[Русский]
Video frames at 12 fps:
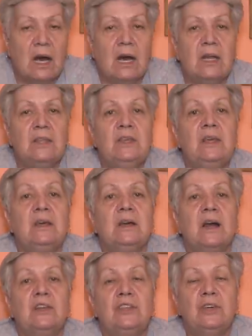Они,
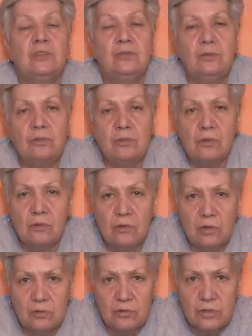как никто
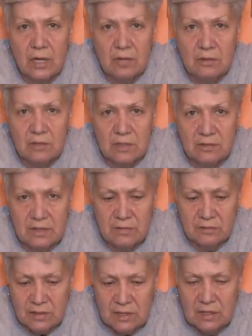другой, нуждаются в
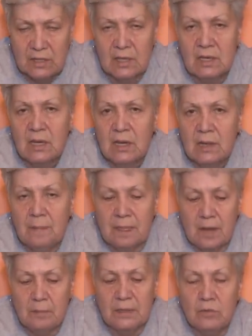вот этой
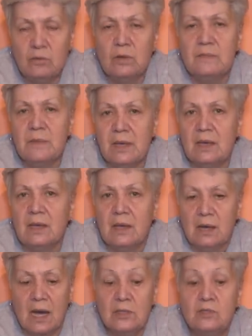подкормке
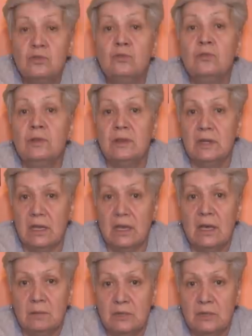азотной.